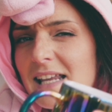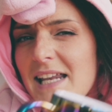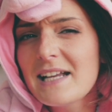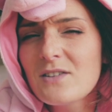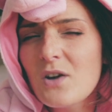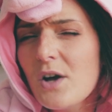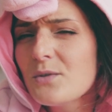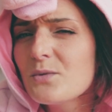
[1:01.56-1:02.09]

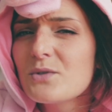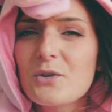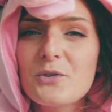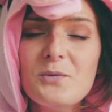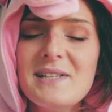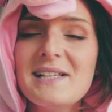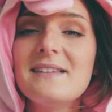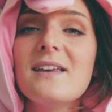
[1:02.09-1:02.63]
électrodes ont
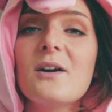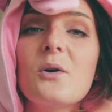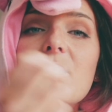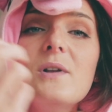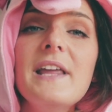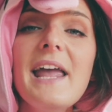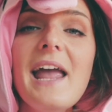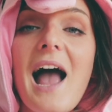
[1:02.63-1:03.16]
ensuite été
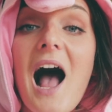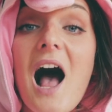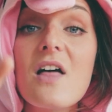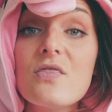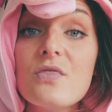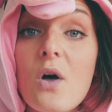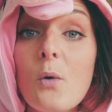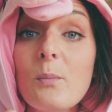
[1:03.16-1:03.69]
reliées à
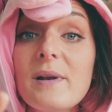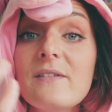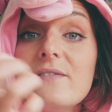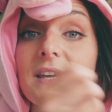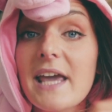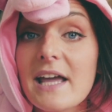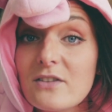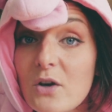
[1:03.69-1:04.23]
un
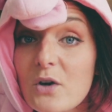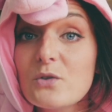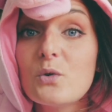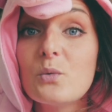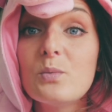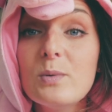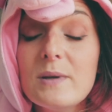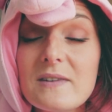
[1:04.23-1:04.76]
amplificateur de
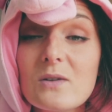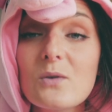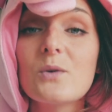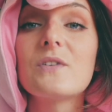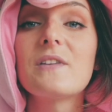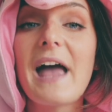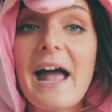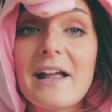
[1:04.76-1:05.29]

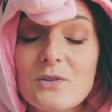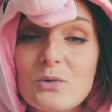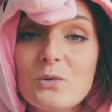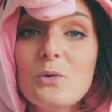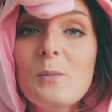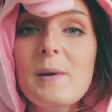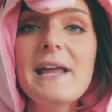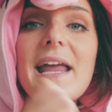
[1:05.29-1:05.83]
puissance à
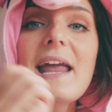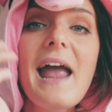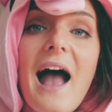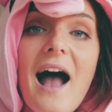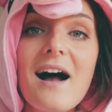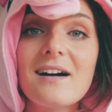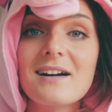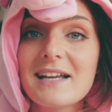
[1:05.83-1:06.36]
tube et
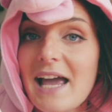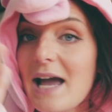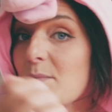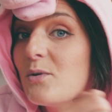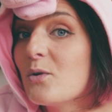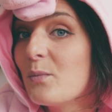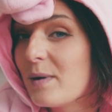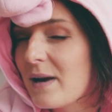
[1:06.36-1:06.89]
à un
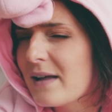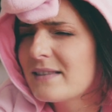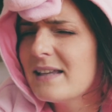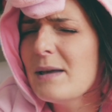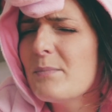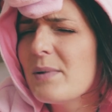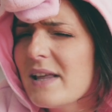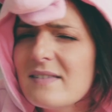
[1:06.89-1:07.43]
câble
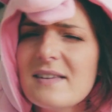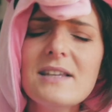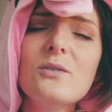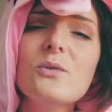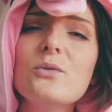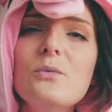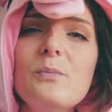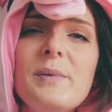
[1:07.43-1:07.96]
blindé placé
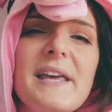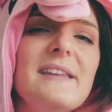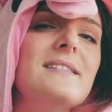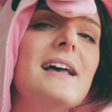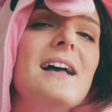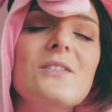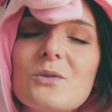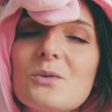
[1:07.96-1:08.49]
dans une pièce
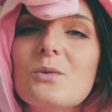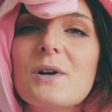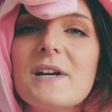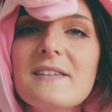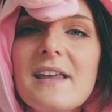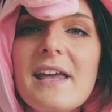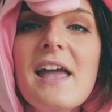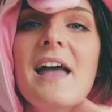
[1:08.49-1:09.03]

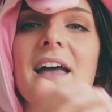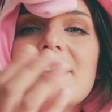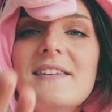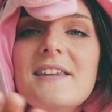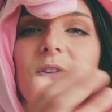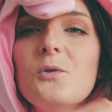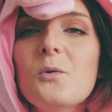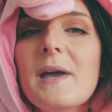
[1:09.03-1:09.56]
insonorisée
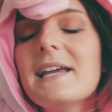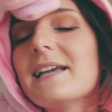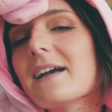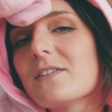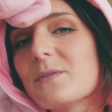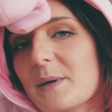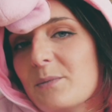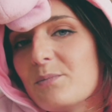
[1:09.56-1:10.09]
située
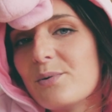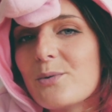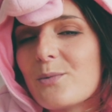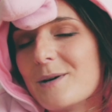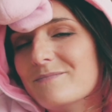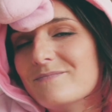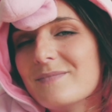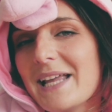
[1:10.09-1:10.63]
15 mètres plus
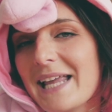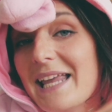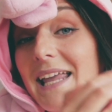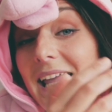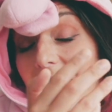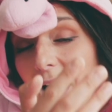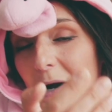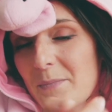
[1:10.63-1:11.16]
loin.
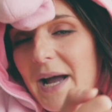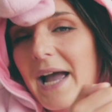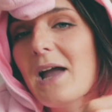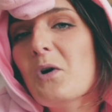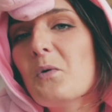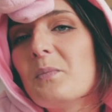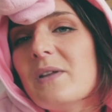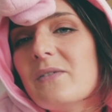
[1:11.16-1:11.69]
Et après
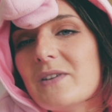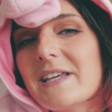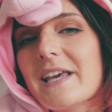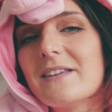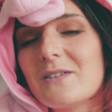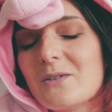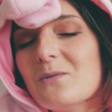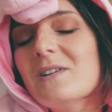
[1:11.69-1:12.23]

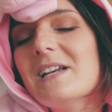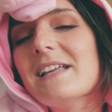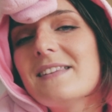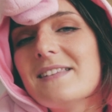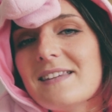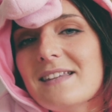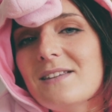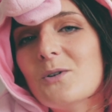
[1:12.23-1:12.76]
amplification, les
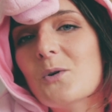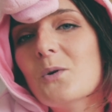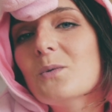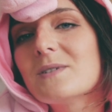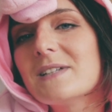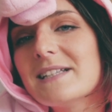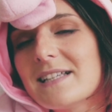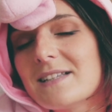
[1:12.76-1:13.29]
signaux ont
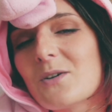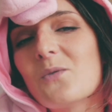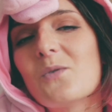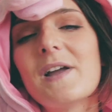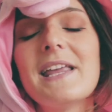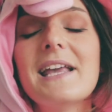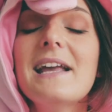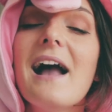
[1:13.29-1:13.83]
été
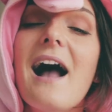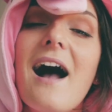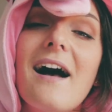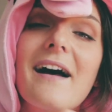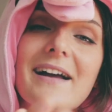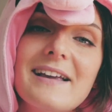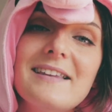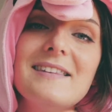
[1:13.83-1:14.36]
envoyés à
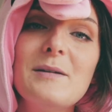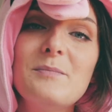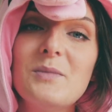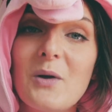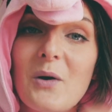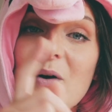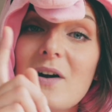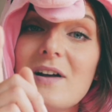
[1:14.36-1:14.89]
un
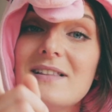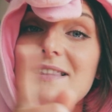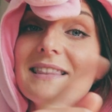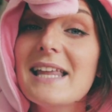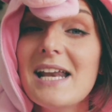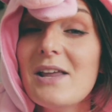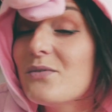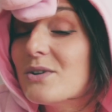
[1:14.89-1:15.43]
récepteur
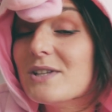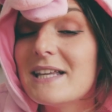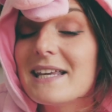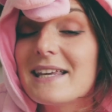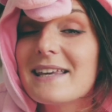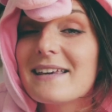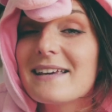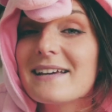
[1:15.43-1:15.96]

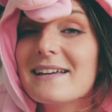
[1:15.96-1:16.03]
téléphonique.